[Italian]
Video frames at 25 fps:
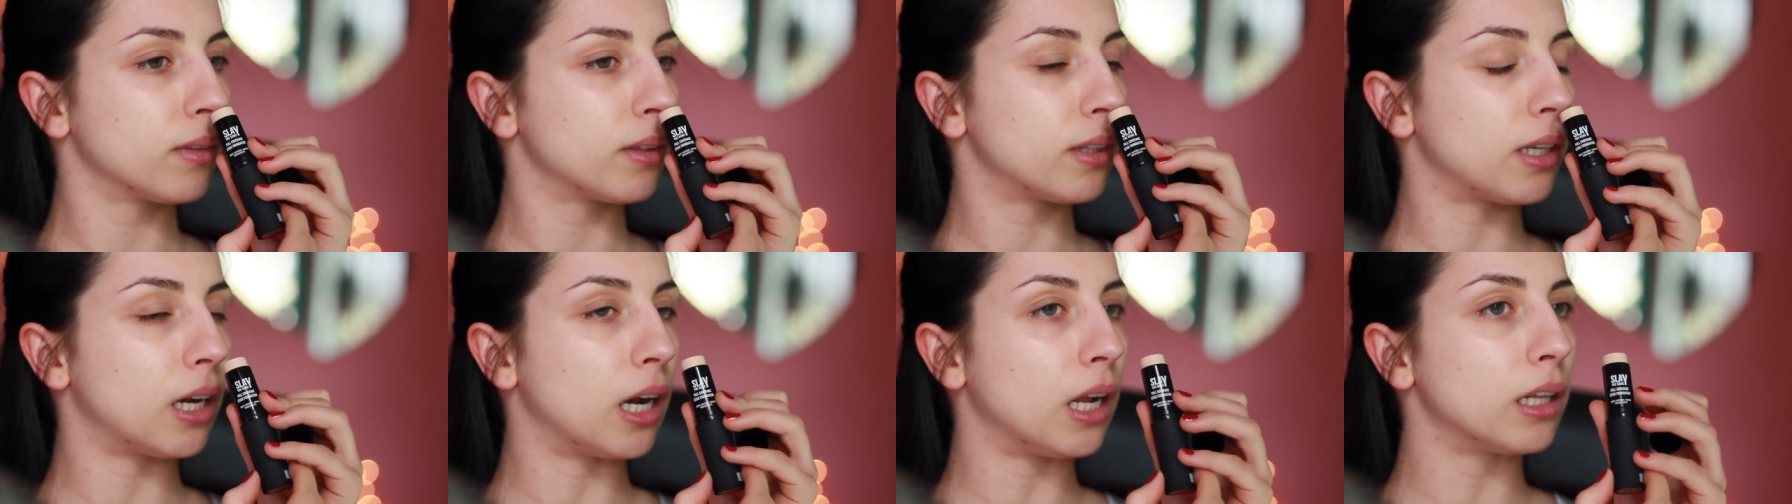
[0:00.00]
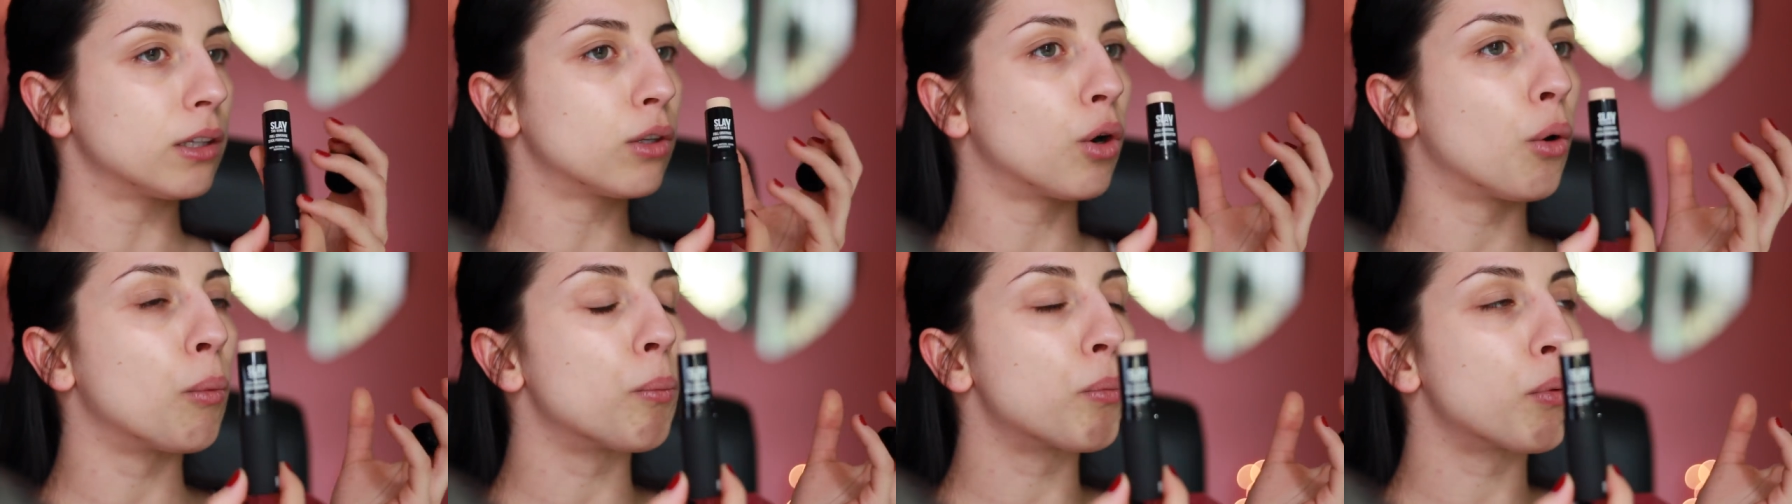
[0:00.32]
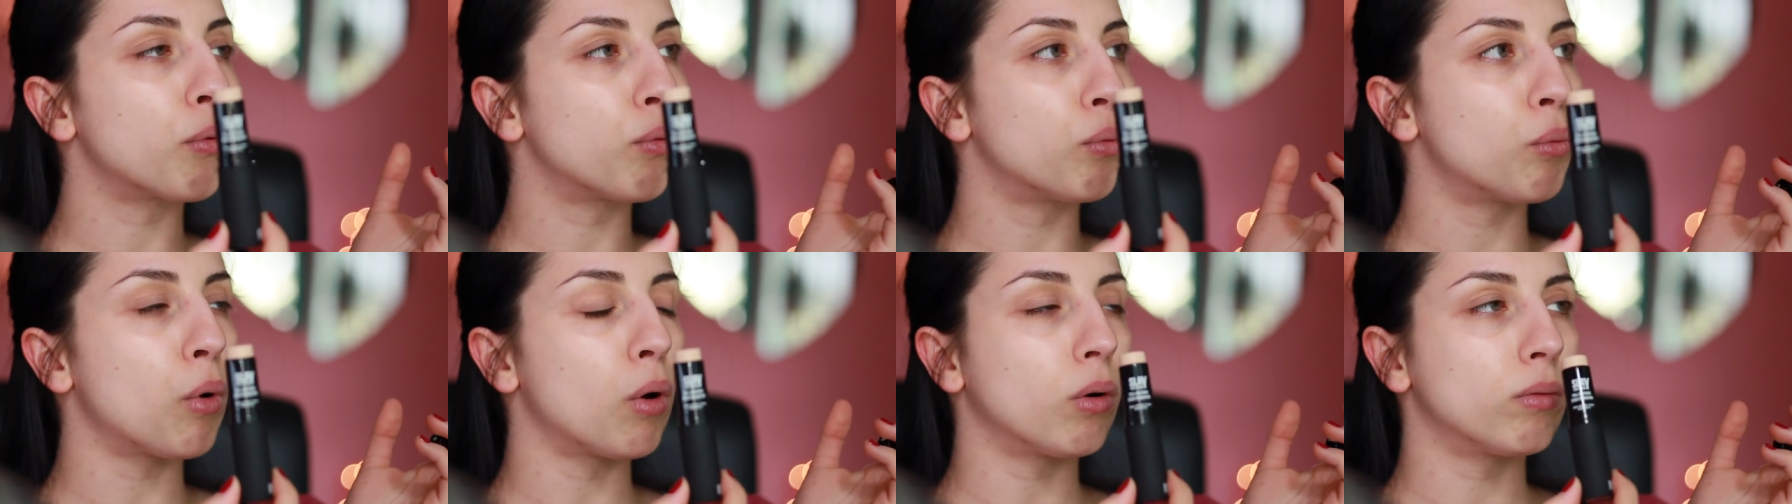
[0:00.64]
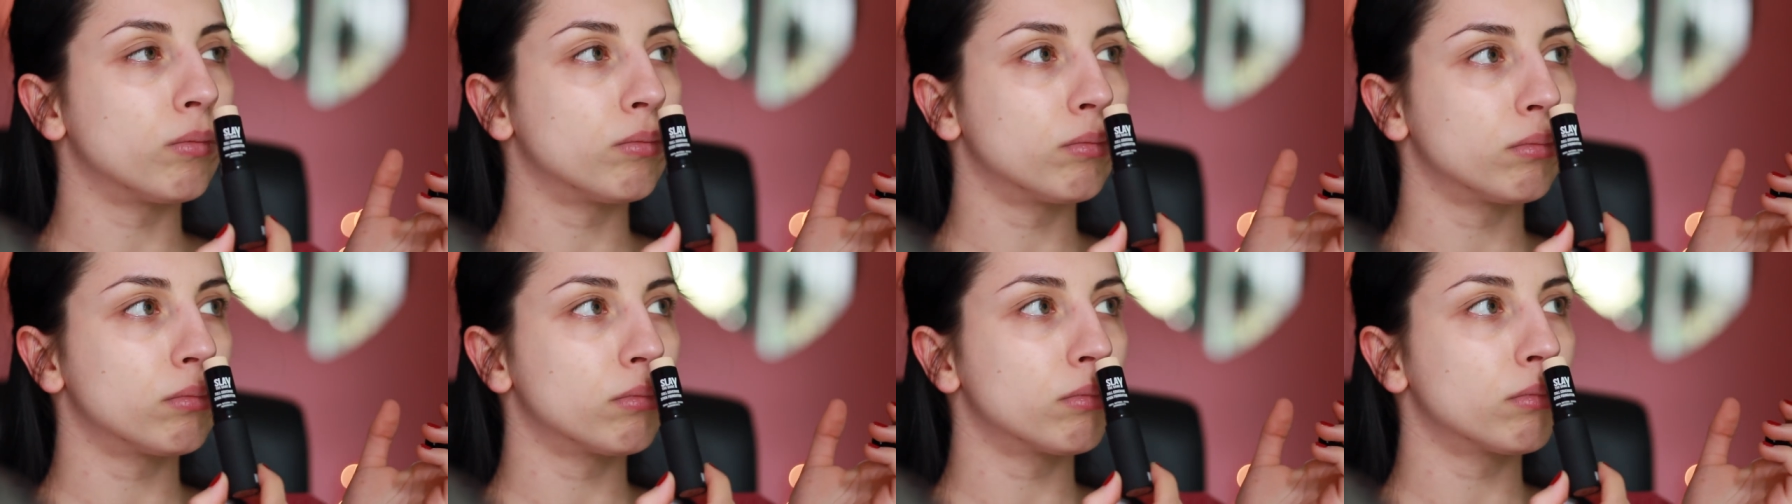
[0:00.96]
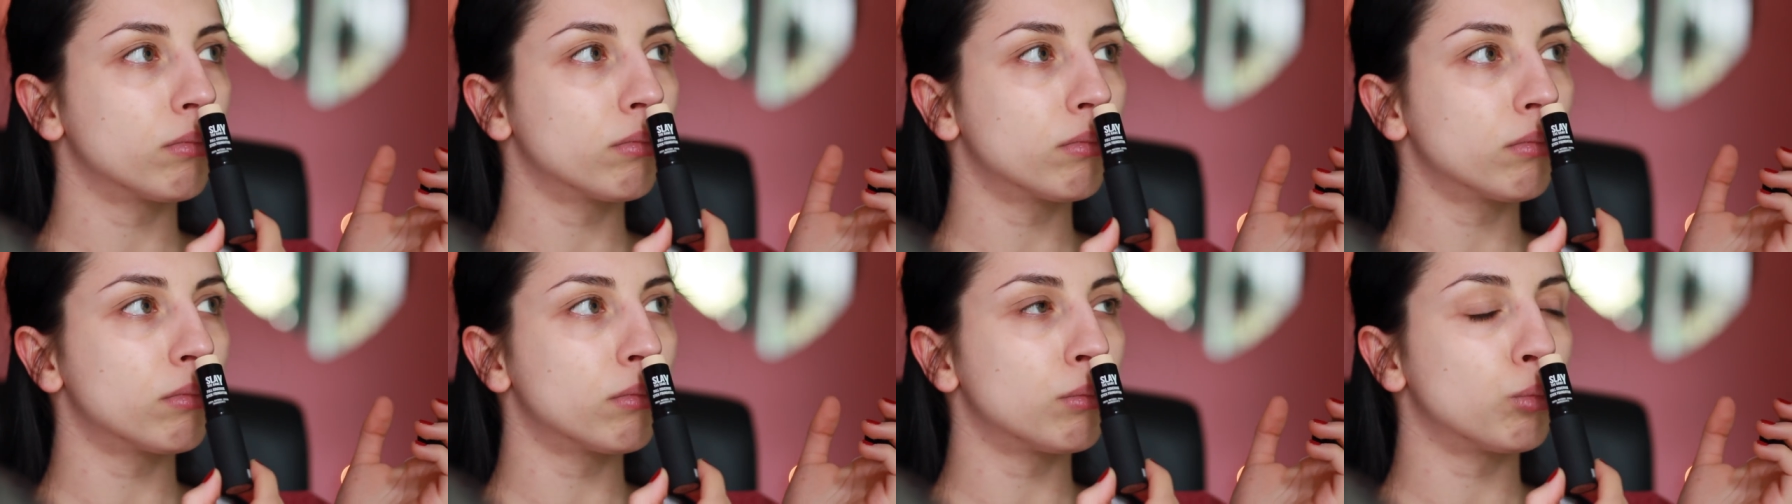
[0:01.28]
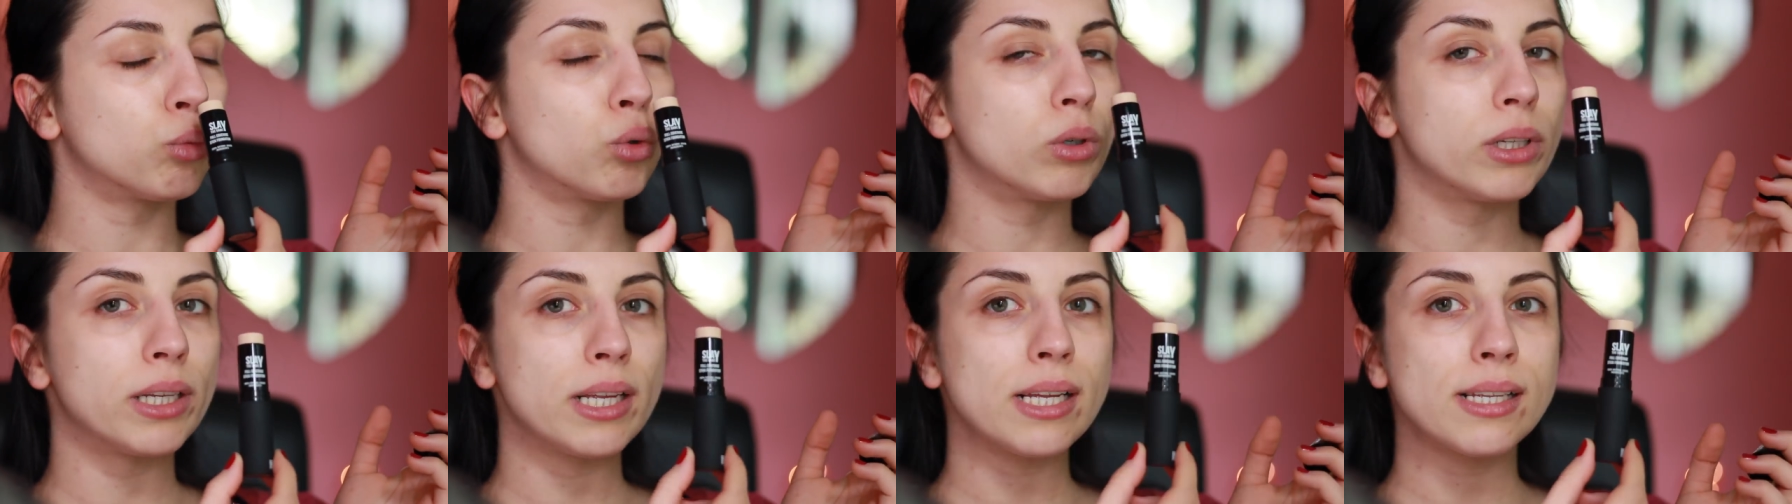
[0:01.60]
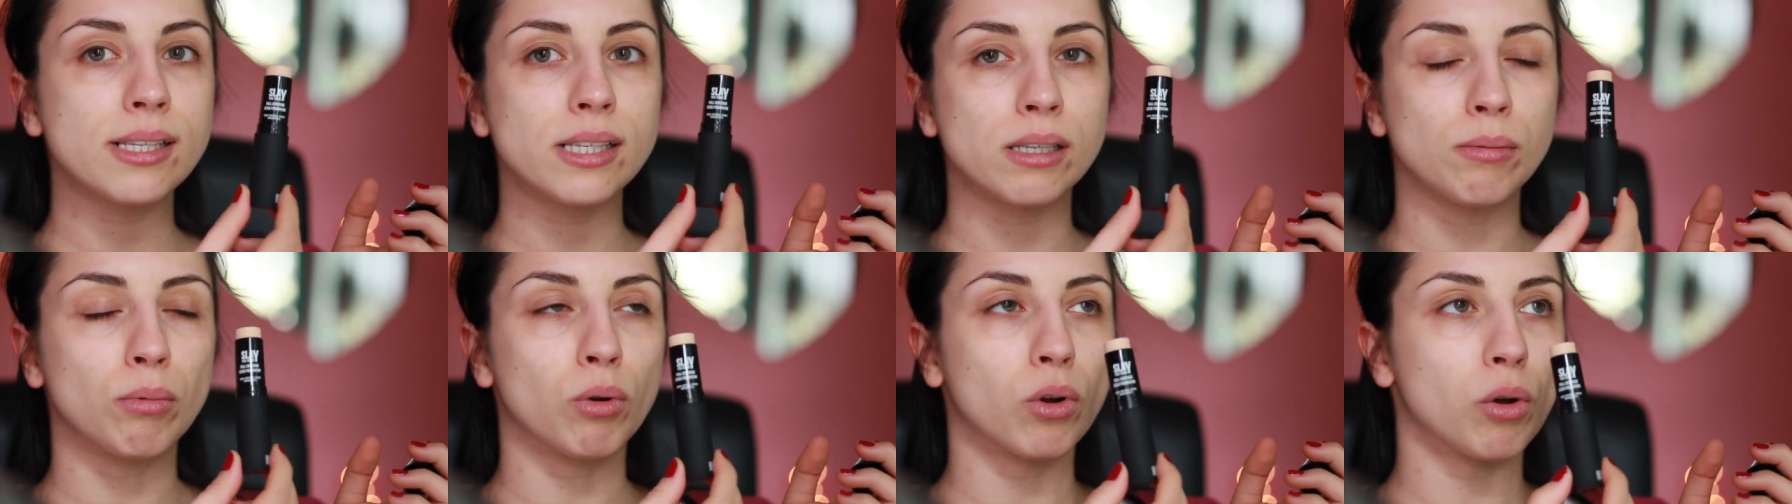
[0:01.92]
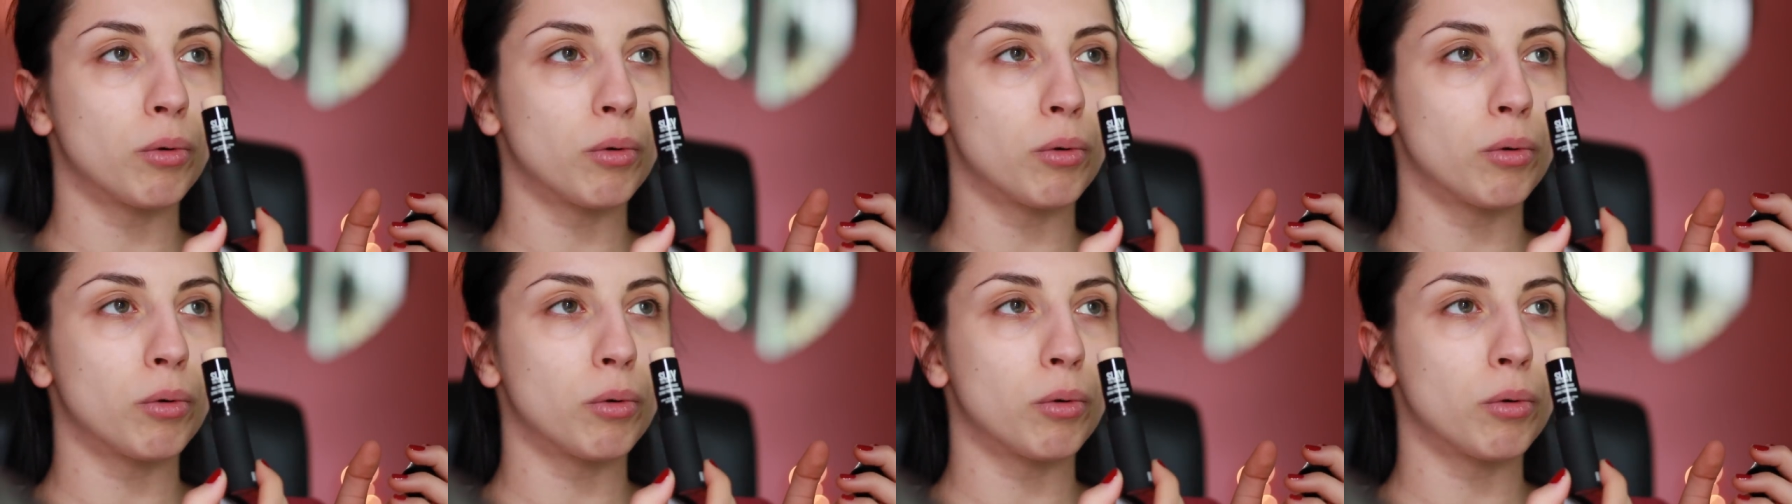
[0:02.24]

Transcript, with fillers: Tra l'altro ha un profumo buonissimo,